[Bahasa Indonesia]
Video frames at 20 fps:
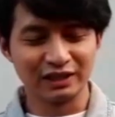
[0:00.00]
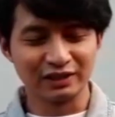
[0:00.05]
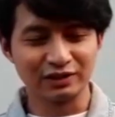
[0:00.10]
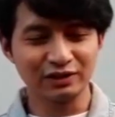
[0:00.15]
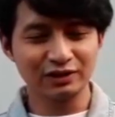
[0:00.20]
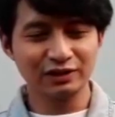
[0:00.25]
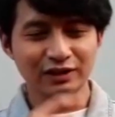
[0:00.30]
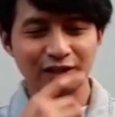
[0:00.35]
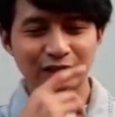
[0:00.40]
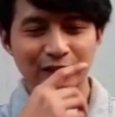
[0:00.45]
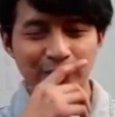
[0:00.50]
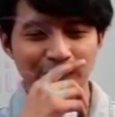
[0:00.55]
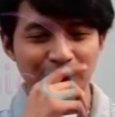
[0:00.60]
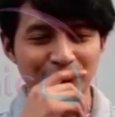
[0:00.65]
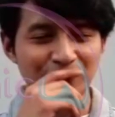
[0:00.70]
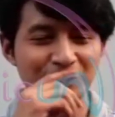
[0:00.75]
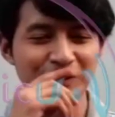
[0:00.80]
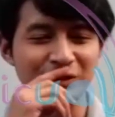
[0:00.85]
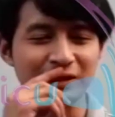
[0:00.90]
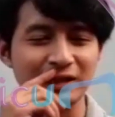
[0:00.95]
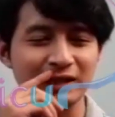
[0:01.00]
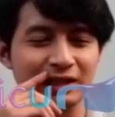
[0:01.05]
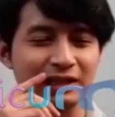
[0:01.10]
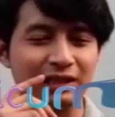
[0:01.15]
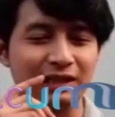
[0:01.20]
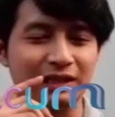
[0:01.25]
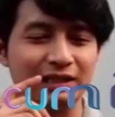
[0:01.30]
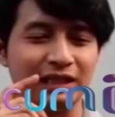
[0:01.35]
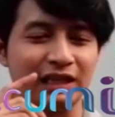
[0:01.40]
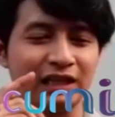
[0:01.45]
terus dulu
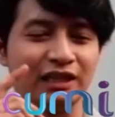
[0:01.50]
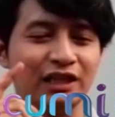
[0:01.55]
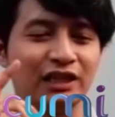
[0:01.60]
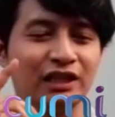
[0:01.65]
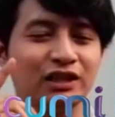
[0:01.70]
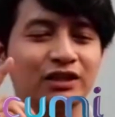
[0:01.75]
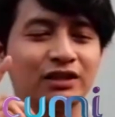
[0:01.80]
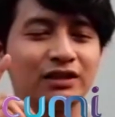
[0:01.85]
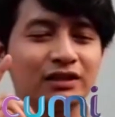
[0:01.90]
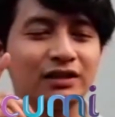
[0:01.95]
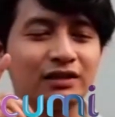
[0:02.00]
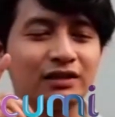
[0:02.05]
yang diingat